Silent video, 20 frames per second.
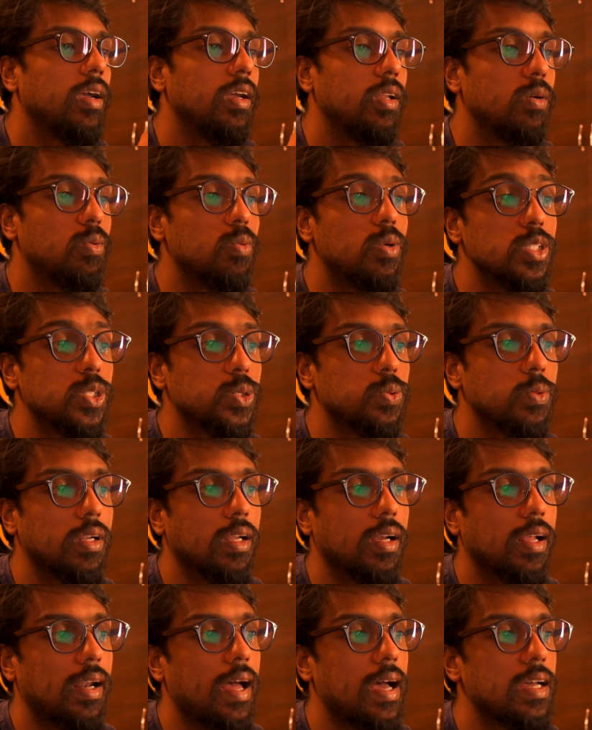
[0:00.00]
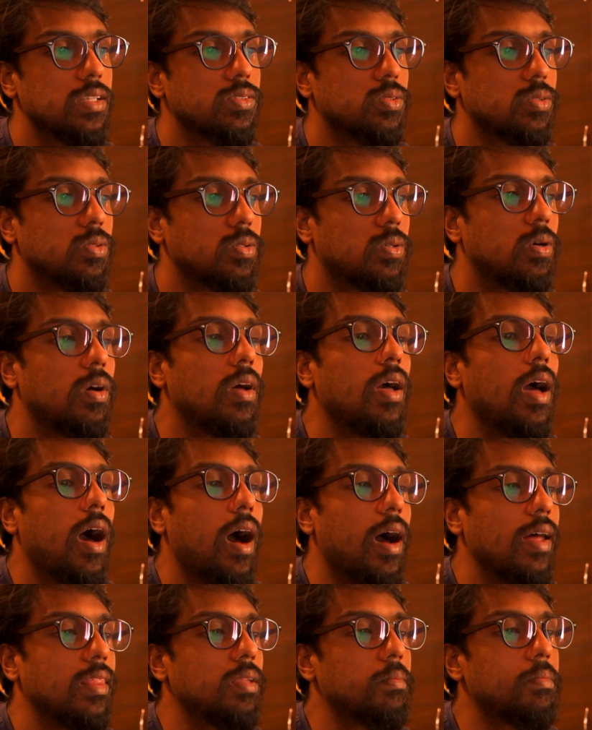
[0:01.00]
இல்லை வேர்ச்சுவல் கிளாஸோ
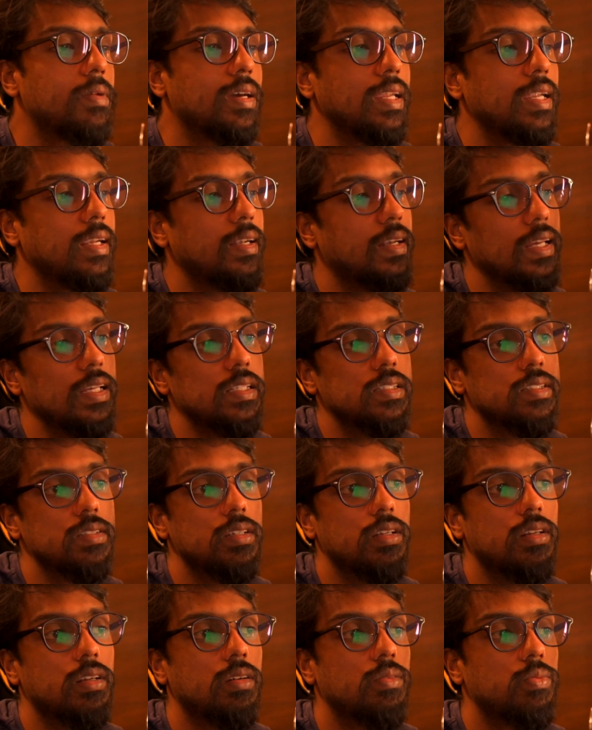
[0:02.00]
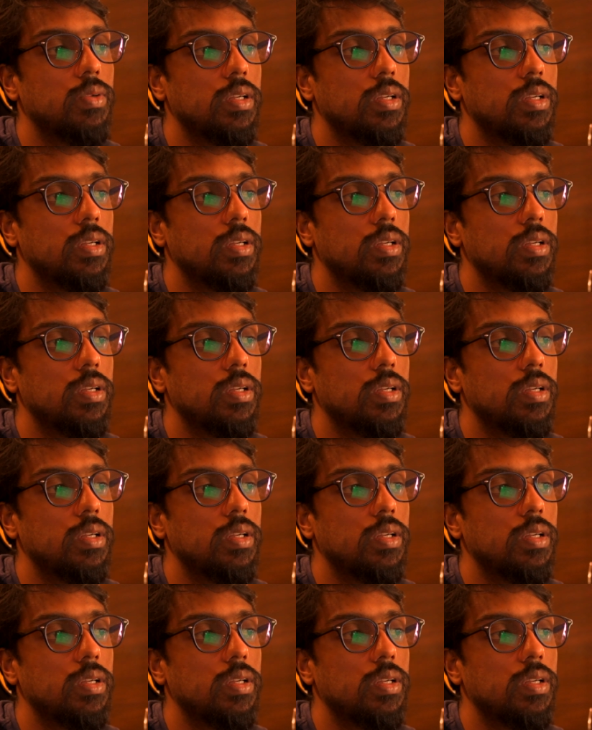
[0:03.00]
அந்த சொன்ன மாதிரி டீச்சர்